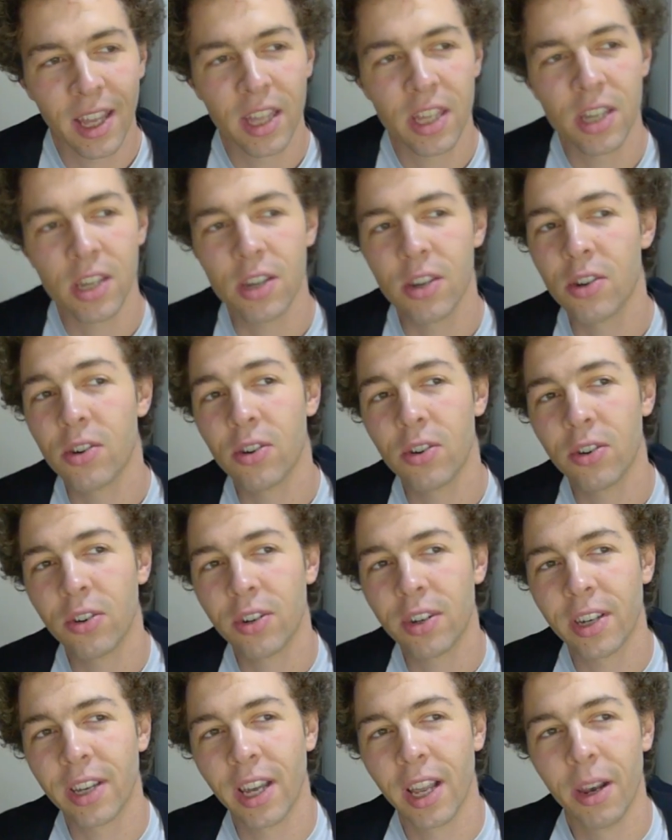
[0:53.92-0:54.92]

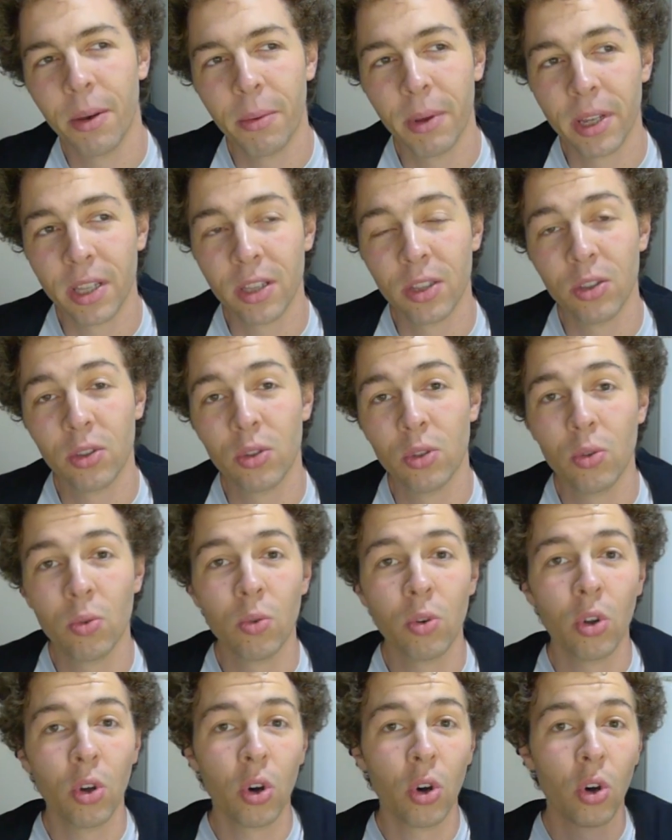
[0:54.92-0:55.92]
dijo que el
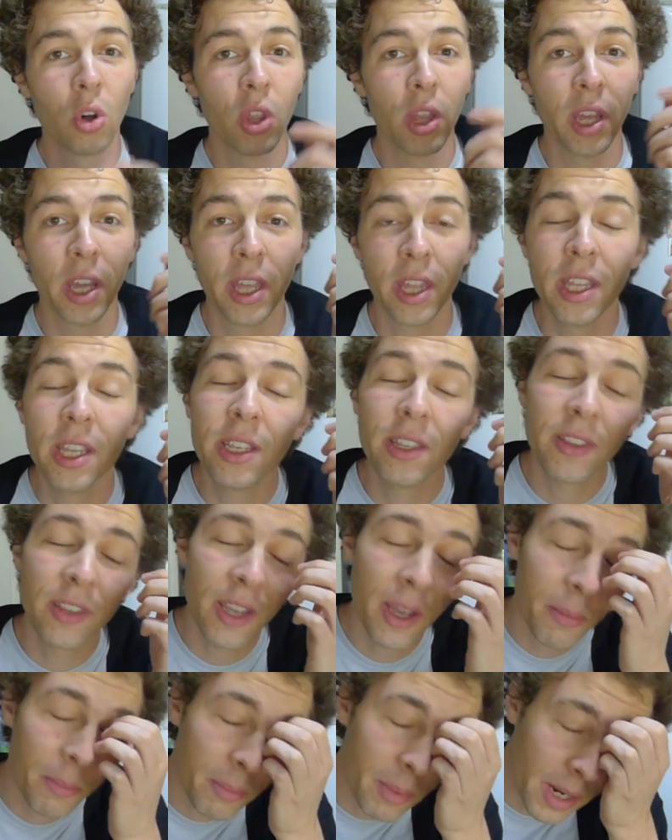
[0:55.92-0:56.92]
21 de
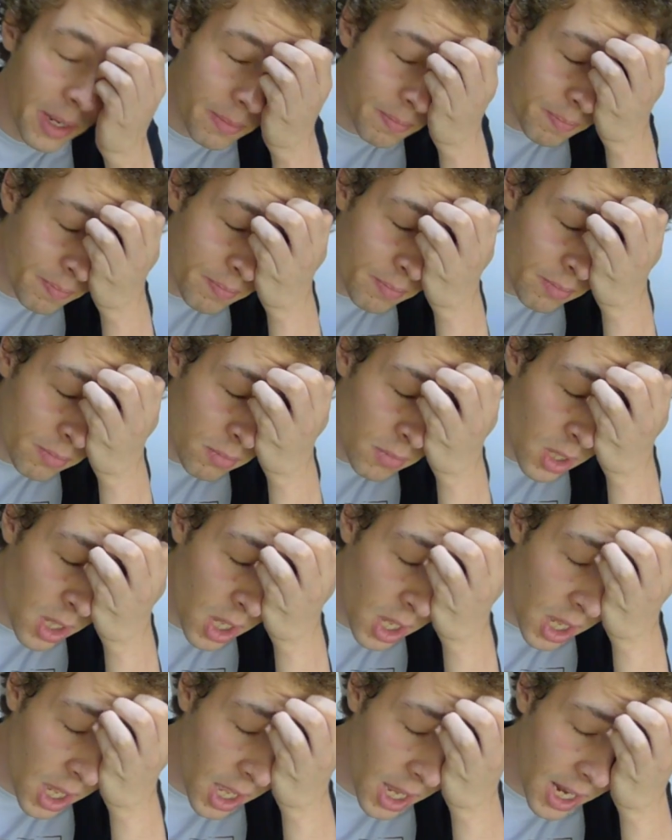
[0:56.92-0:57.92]
diciembre
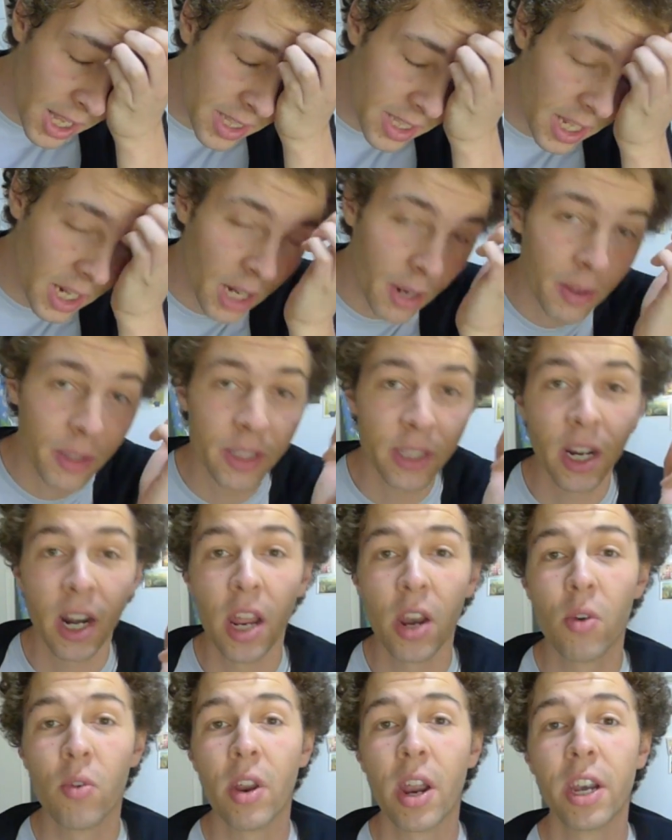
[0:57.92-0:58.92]
la Tierra va a entrar
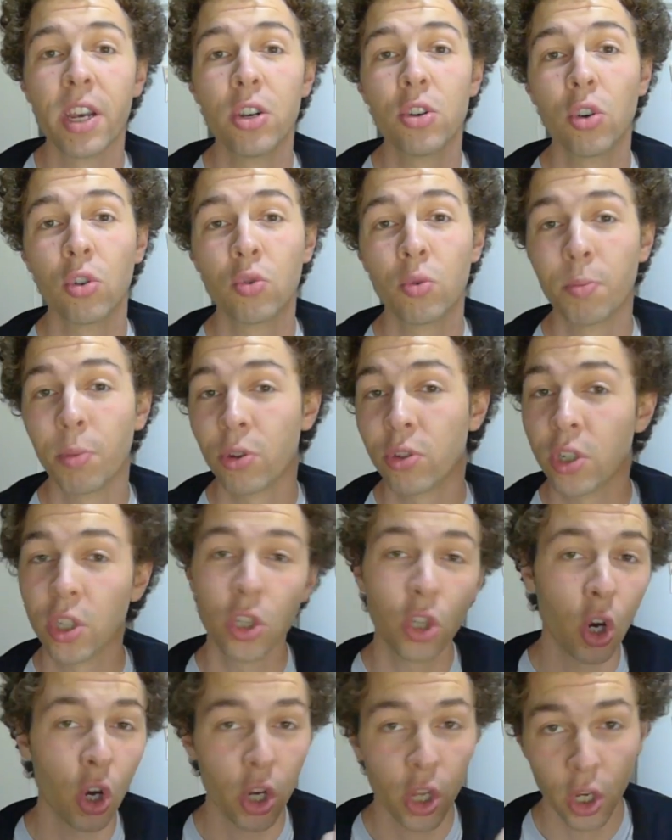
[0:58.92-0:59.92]
en un anillo
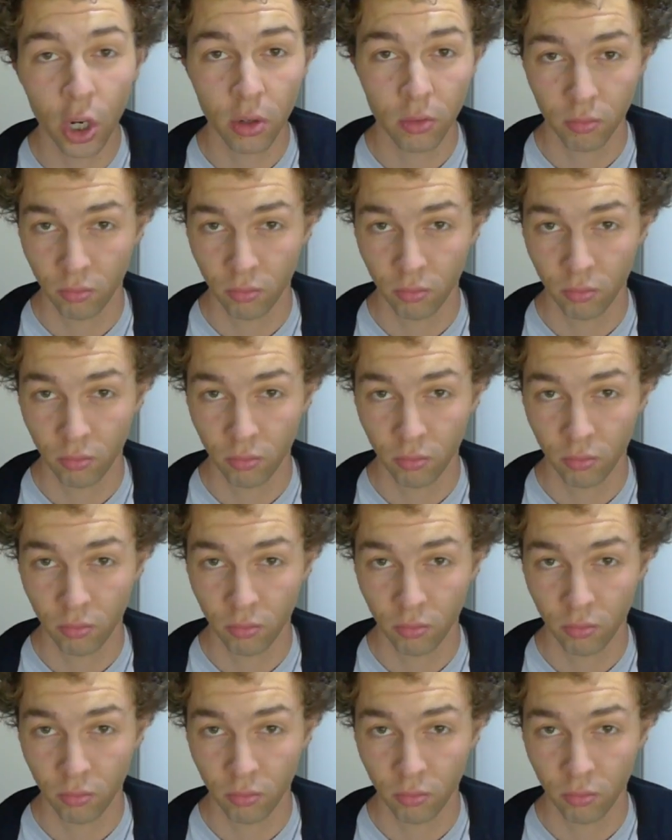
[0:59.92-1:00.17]
supositorio.